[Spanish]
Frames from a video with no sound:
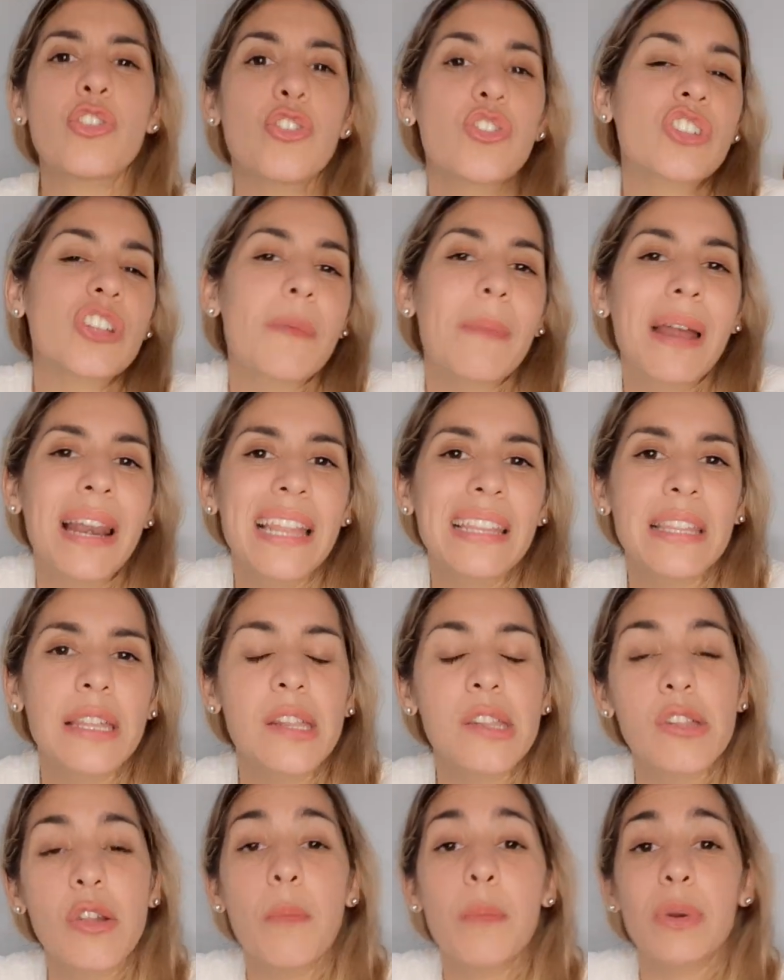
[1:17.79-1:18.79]
no llamar la
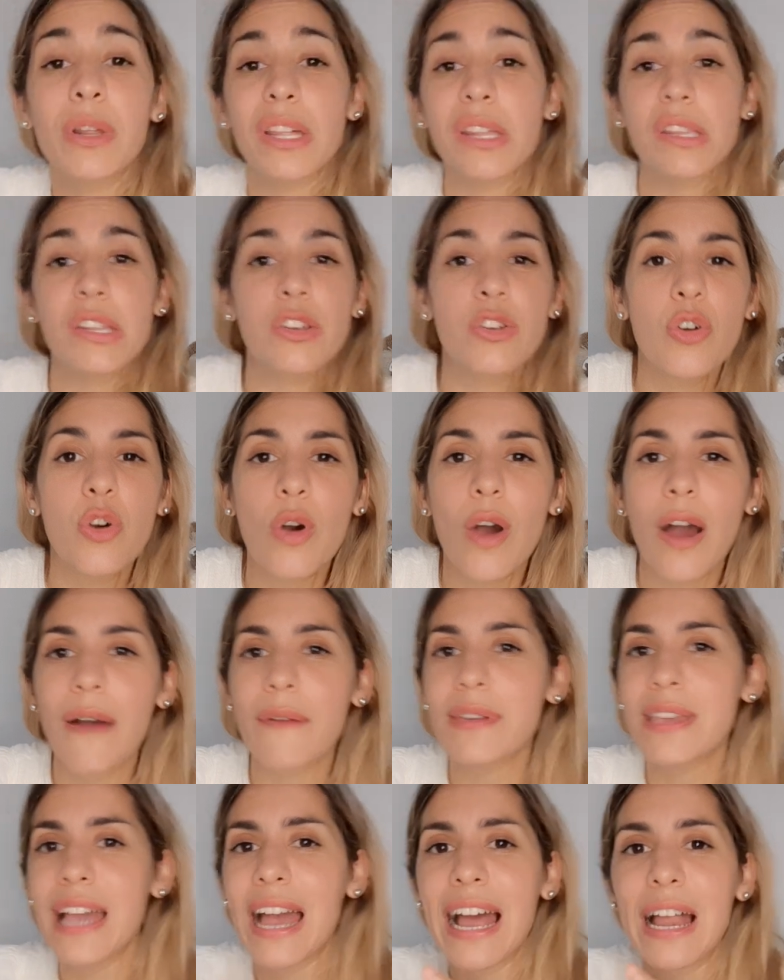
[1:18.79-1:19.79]
atención porque si no
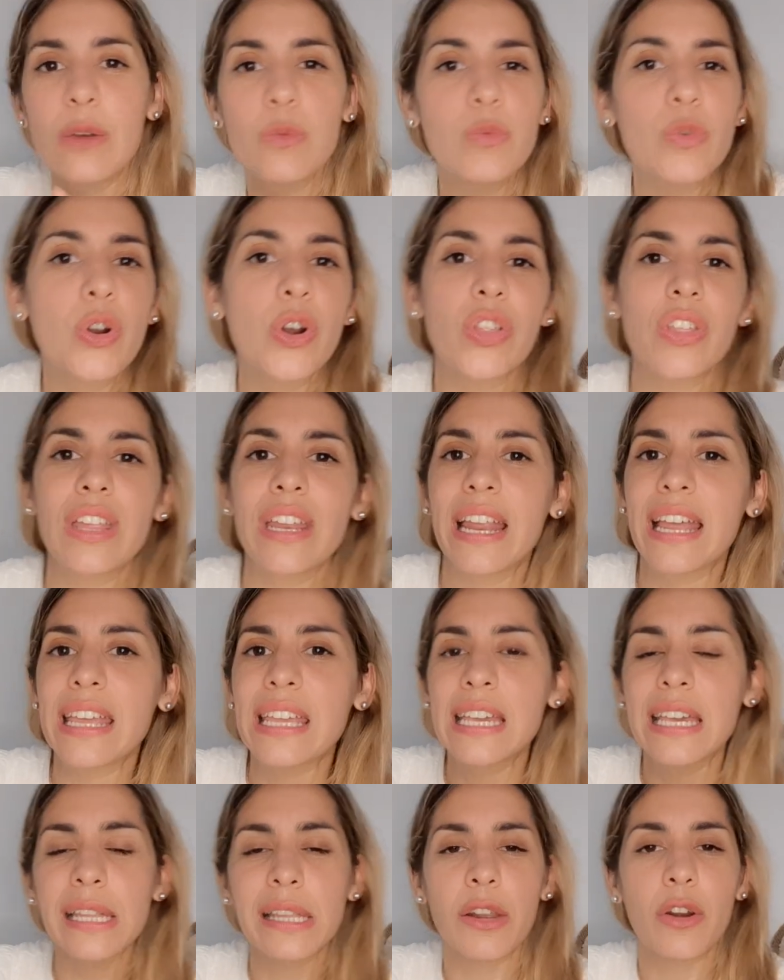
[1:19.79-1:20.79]
había un orden
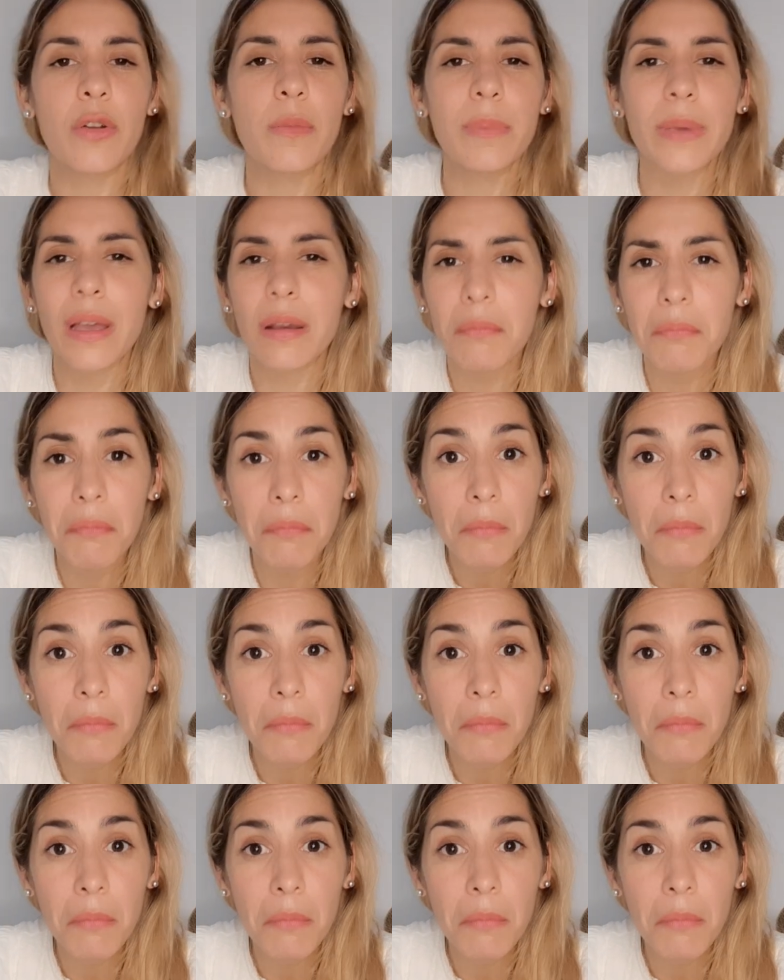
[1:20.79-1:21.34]
ahí que se rompía.